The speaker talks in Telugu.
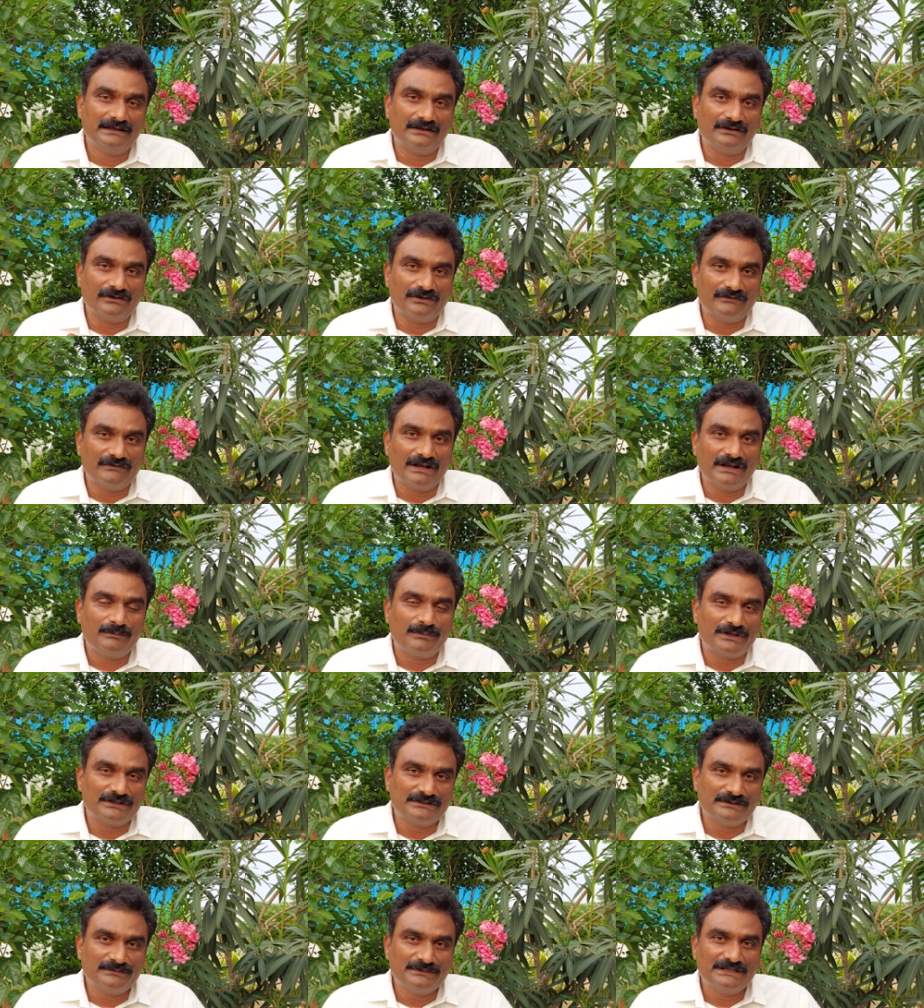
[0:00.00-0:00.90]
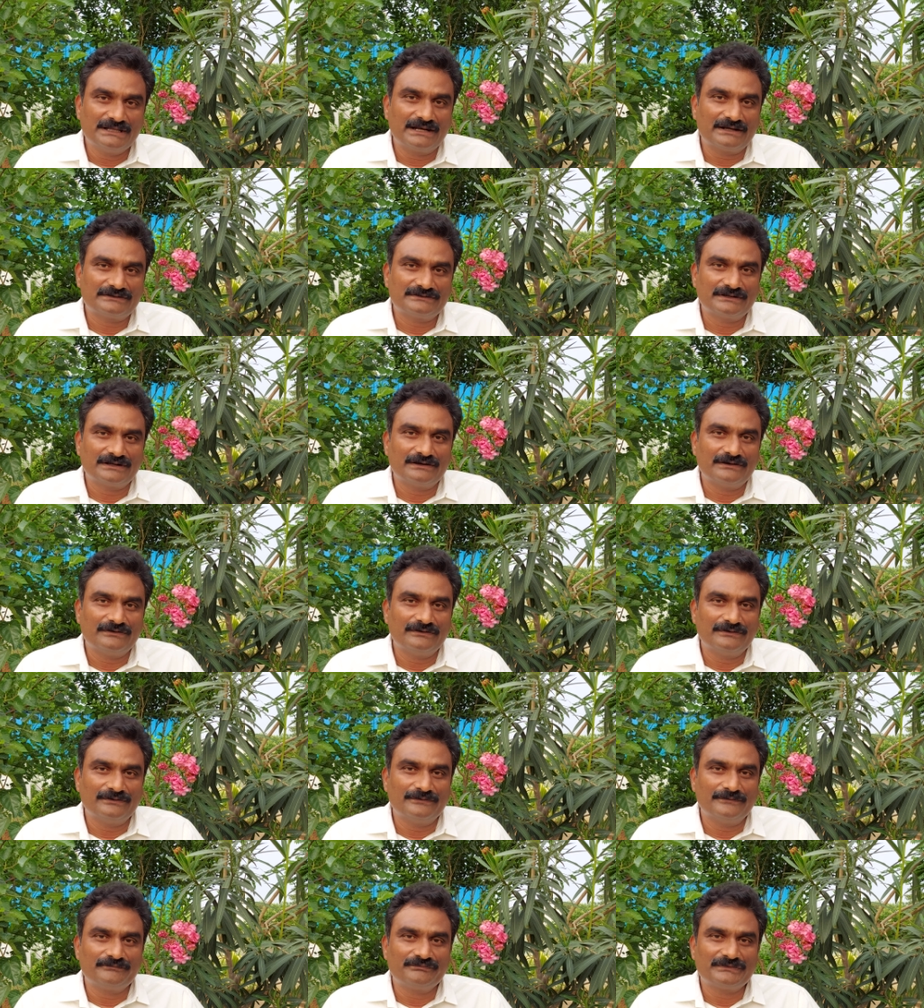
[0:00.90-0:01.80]
రెండు వేల పంతొమ్మిది ఎలక్షన్లో
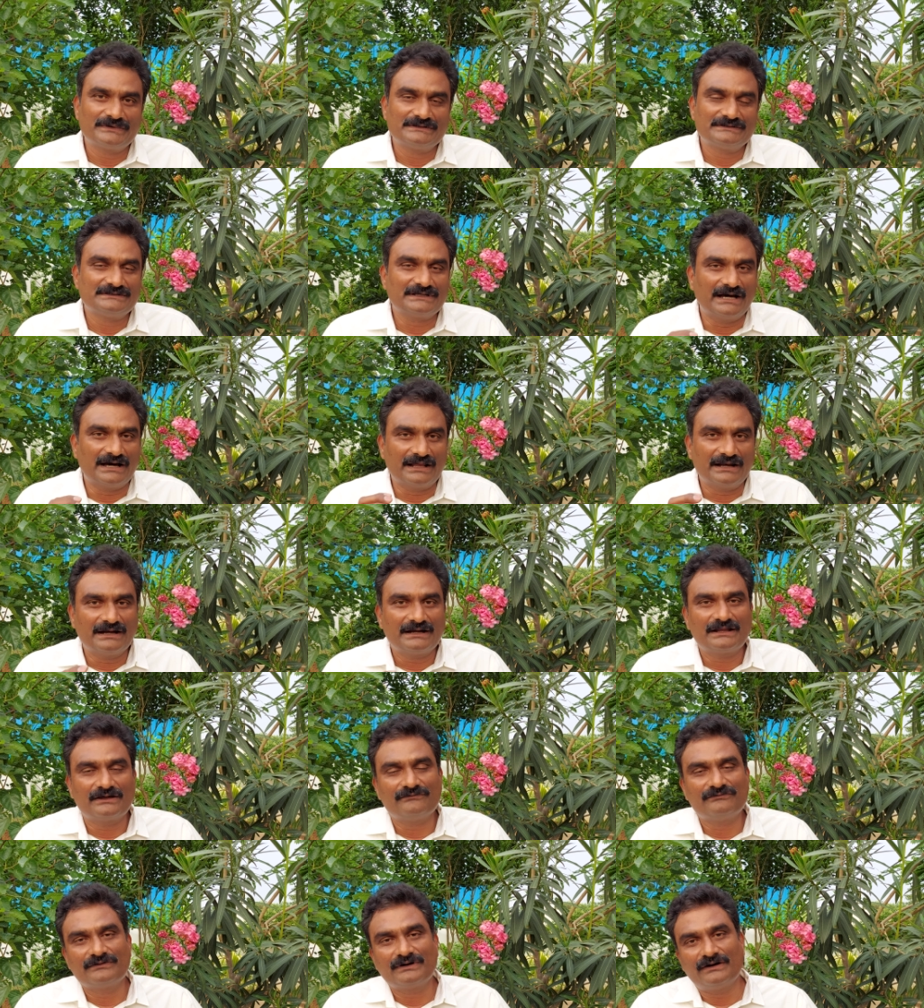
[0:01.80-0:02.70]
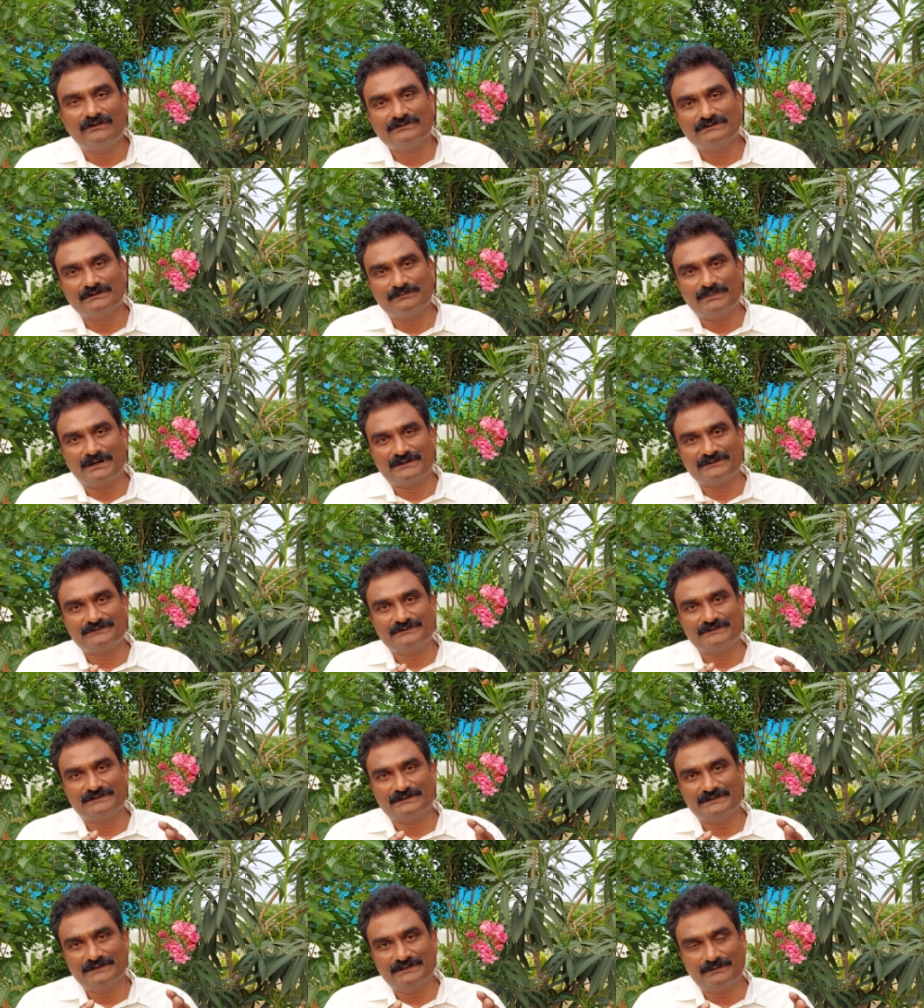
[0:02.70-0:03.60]
చాలా టఫ్గా ఉంది
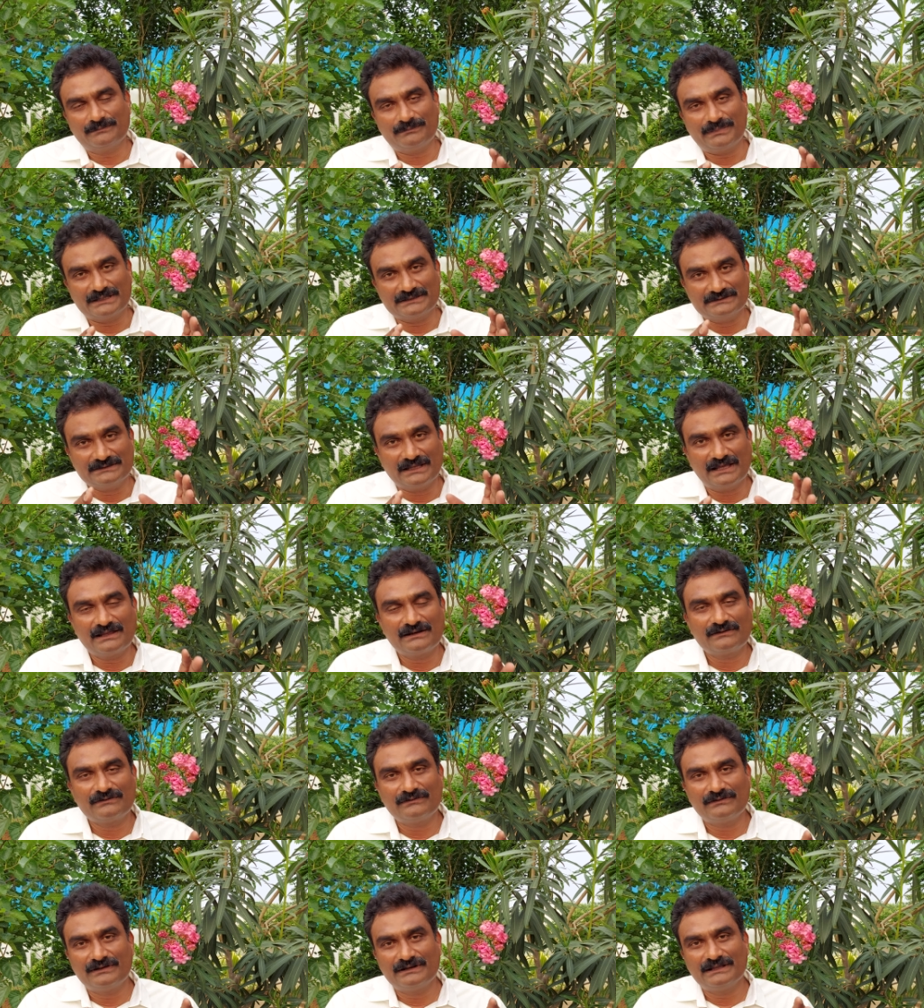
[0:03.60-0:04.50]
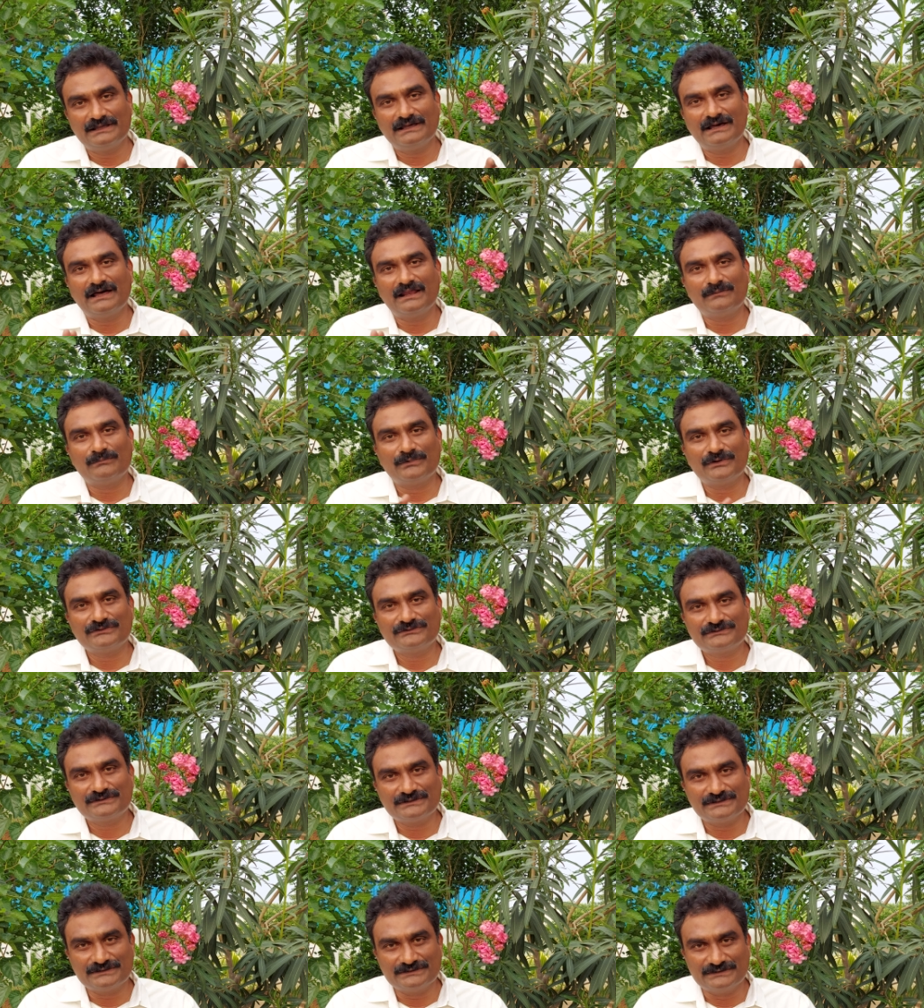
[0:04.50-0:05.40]
పరిస్థితి పద్నాలుగులోనే ఆల్మోస్ట్
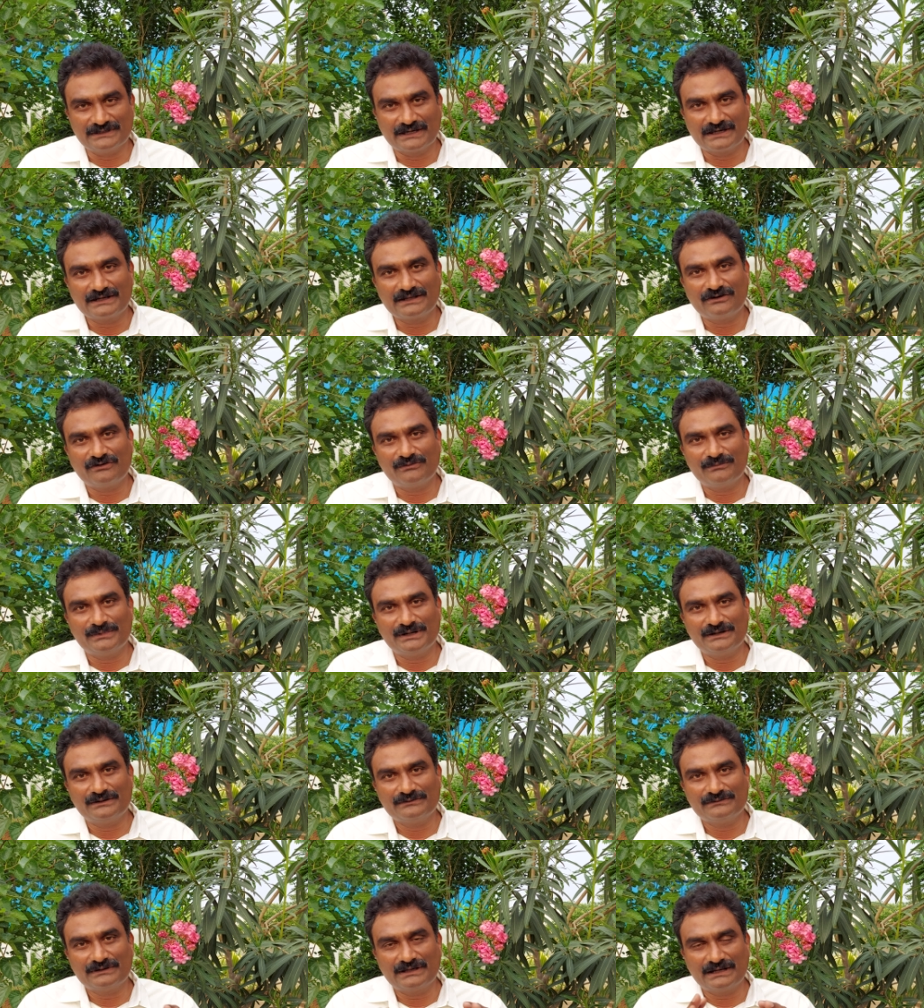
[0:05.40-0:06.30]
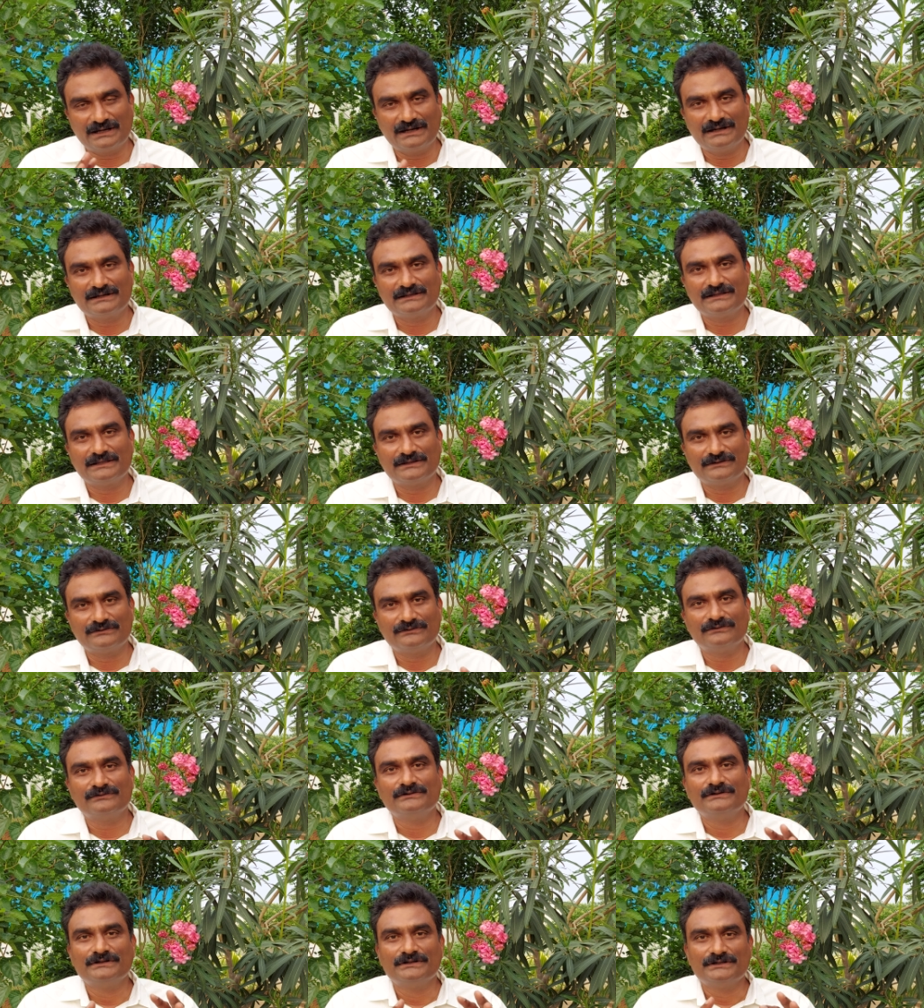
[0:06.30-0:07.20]
ఇది జగన్ గవర్నమెంట్ అలాంటిది ఏదో
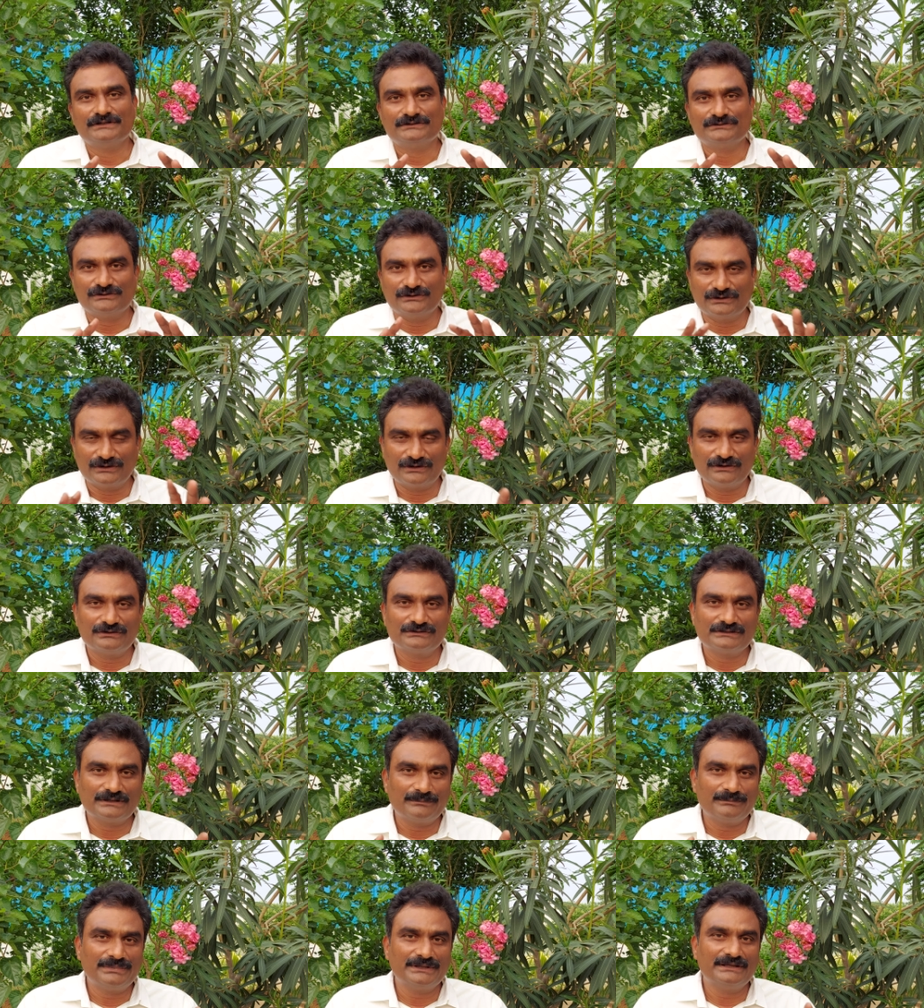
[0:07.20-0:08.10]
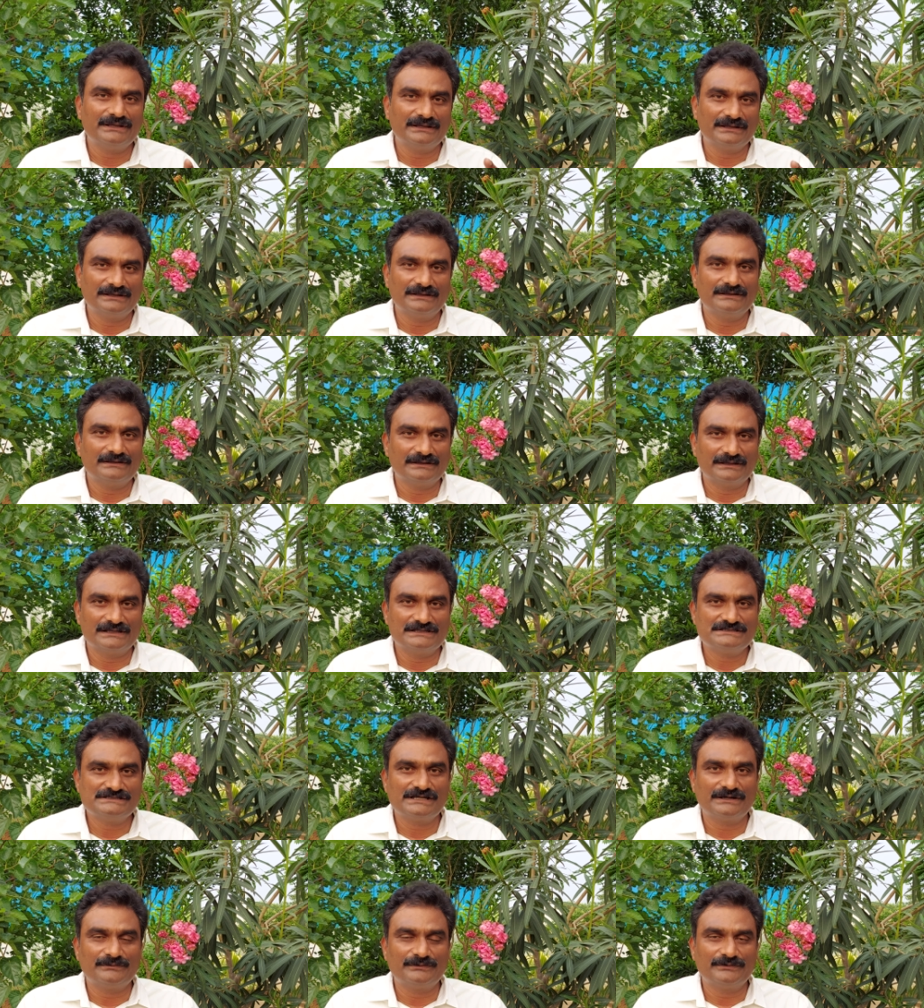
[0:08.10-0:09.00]
త్రుటిలో తప్పి
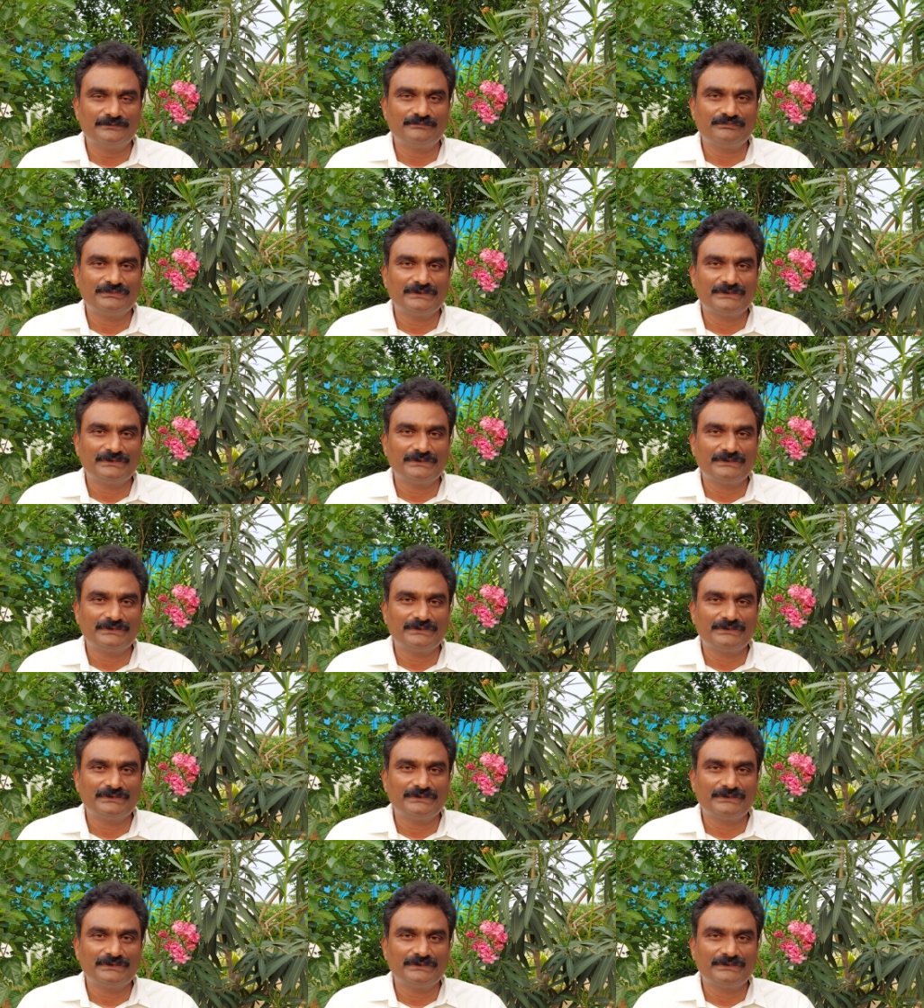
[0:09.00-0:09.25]
గెలిచాము